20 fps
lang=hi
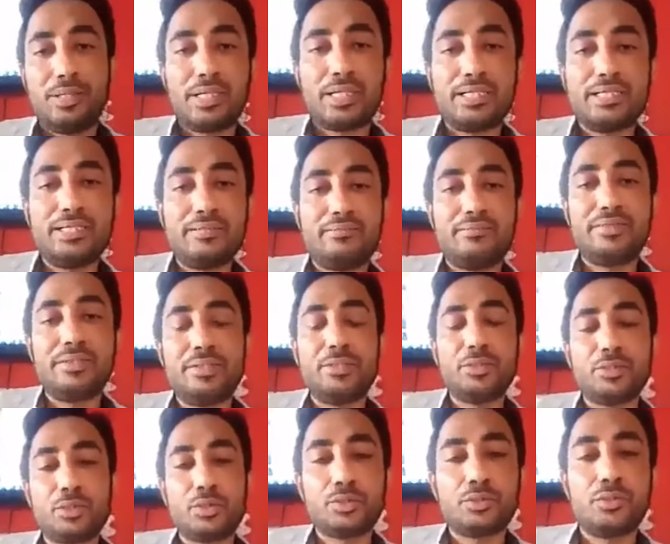मेरा ये
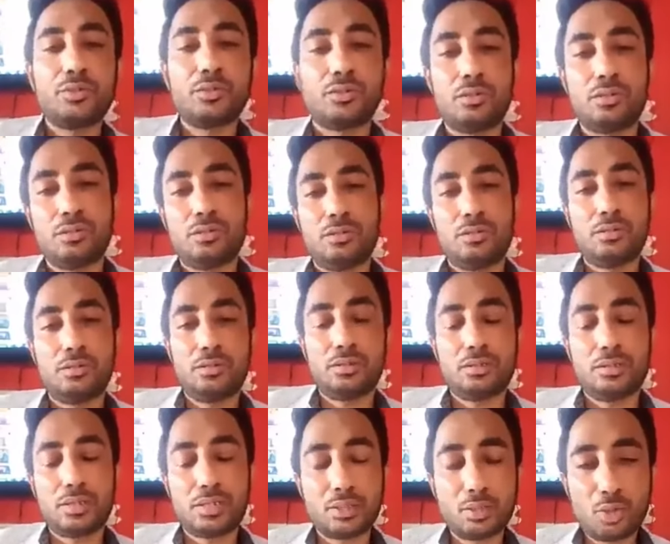वीडियो
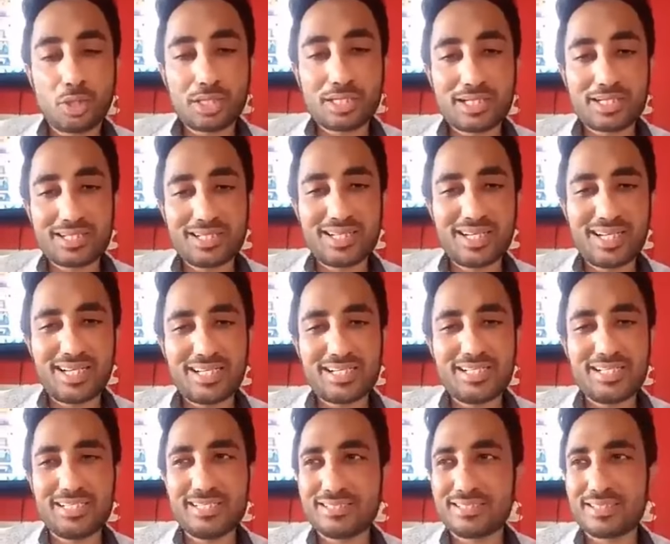रिकॉर्ड करने का एक
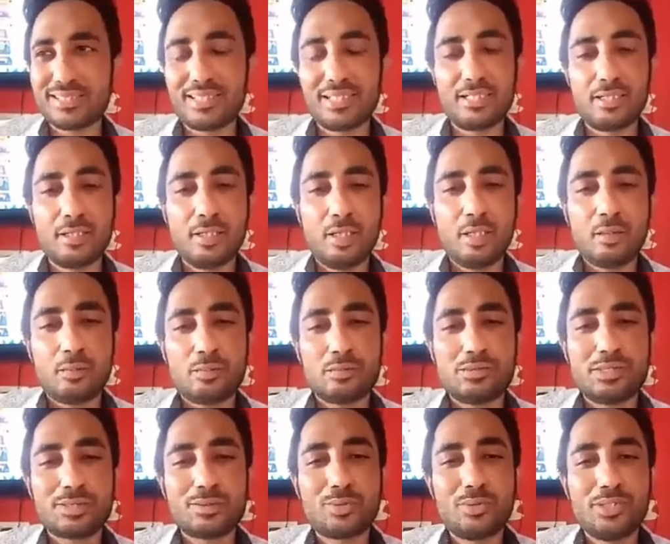ही रीज़न है
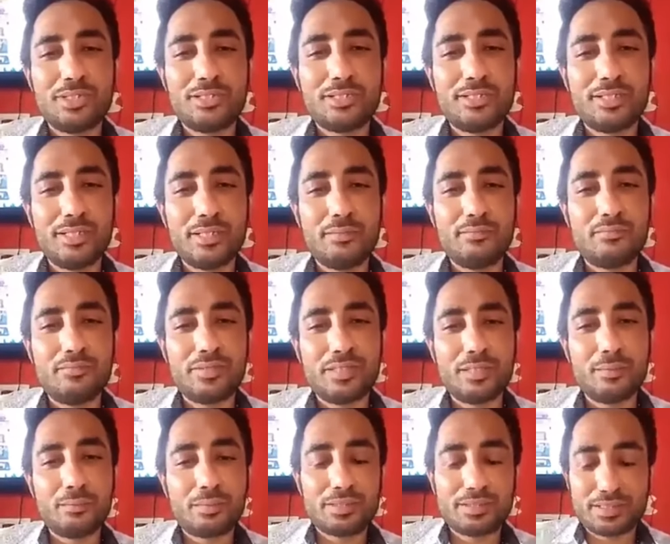मुझे कोई नेम
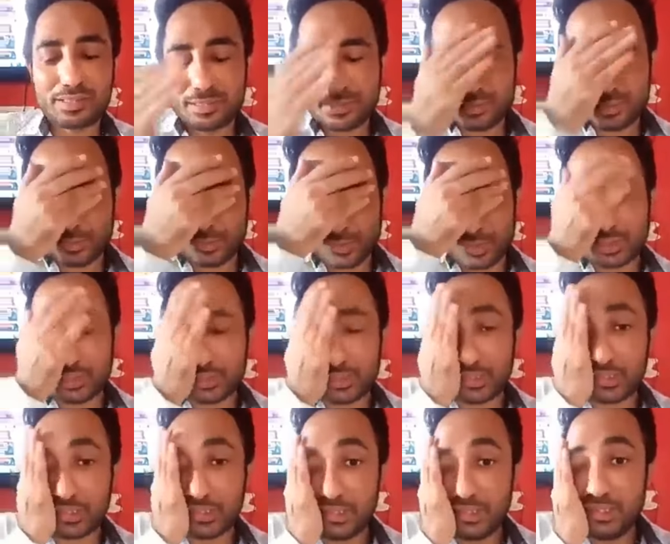फेम पैसे की ज़रूरत नहीं
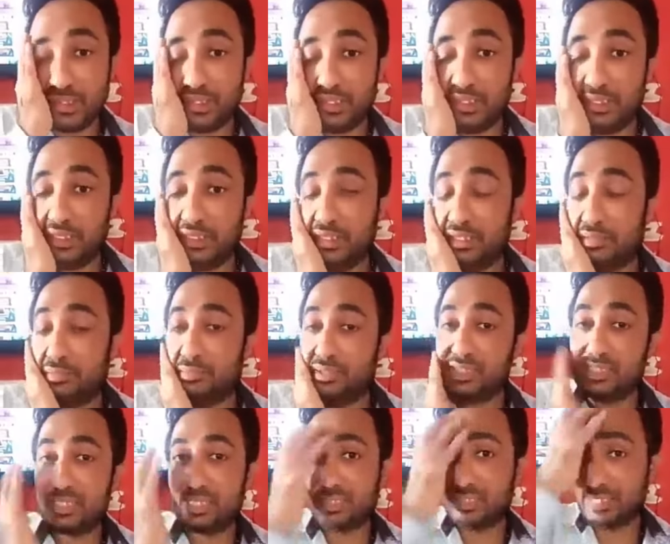है आ,
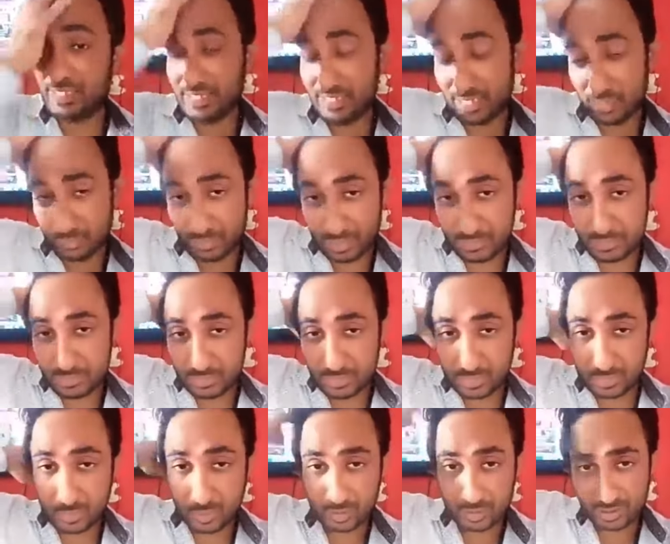मसला ये है कि भाई मैं
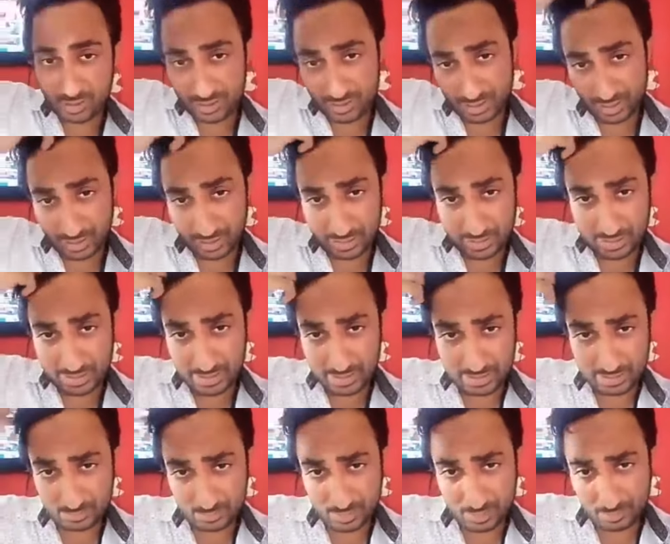बिग बॉस से निकाला नहीं गया
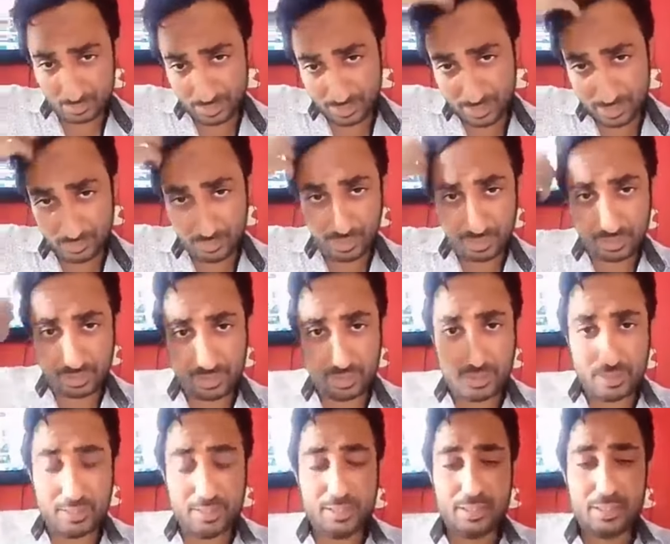सबसे पहली
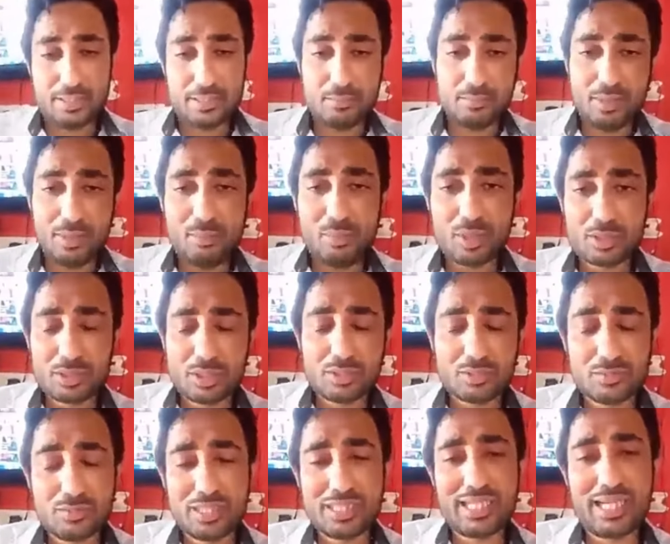बात बिग बॉस
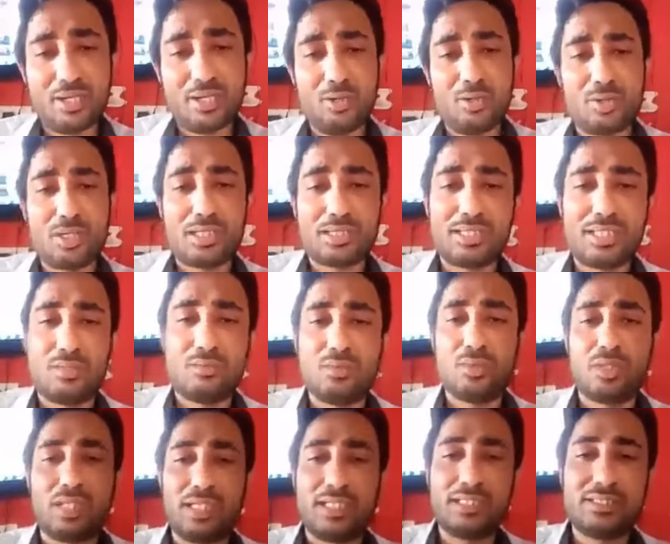हाउस में क्या हो रहा था
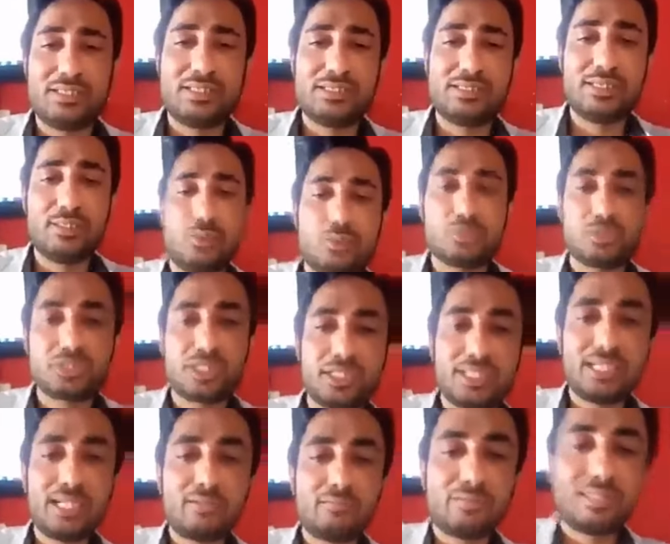वो गलत चीज़ है उसके
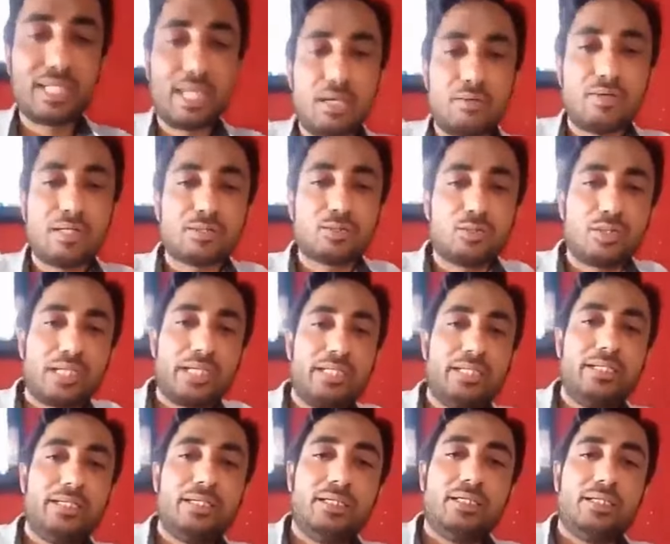खिलाफ मैंने आवाज़
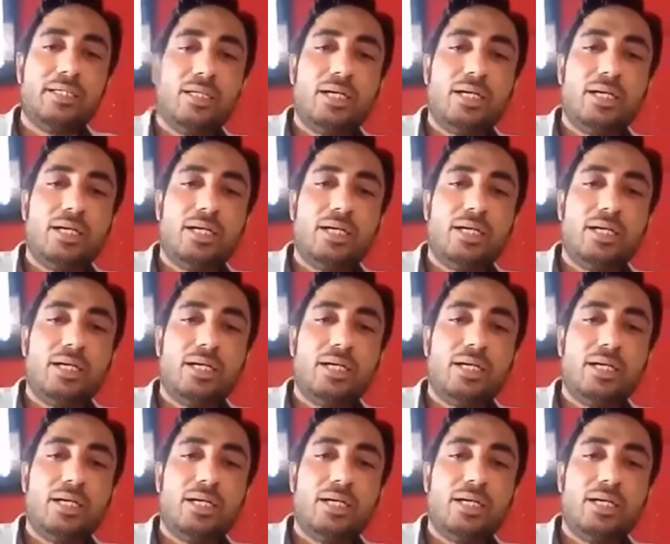उठाई